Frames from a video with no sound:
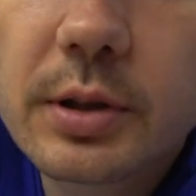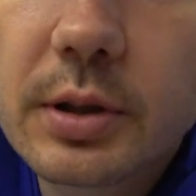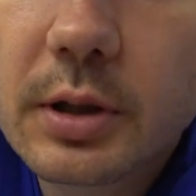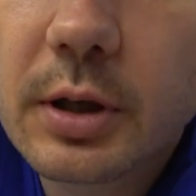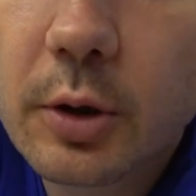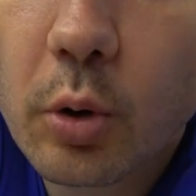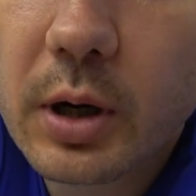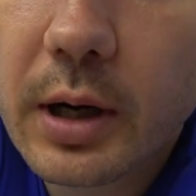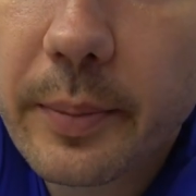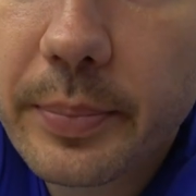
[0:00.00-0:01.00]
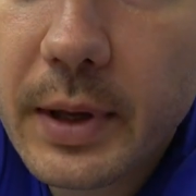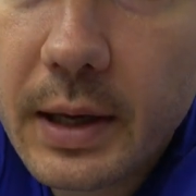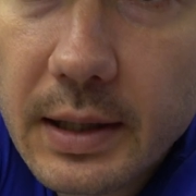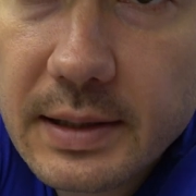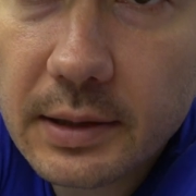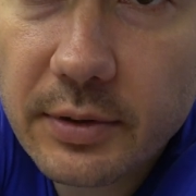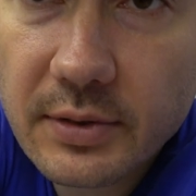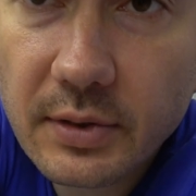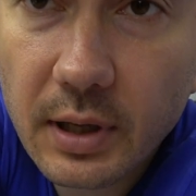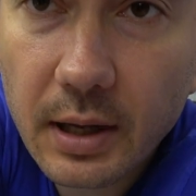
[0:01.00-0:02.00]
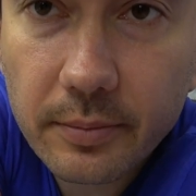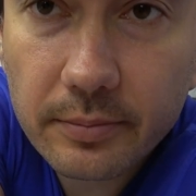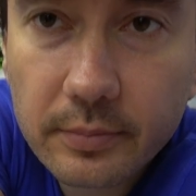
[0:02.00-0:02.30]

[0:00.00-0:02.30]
э, легкая. Соответственно,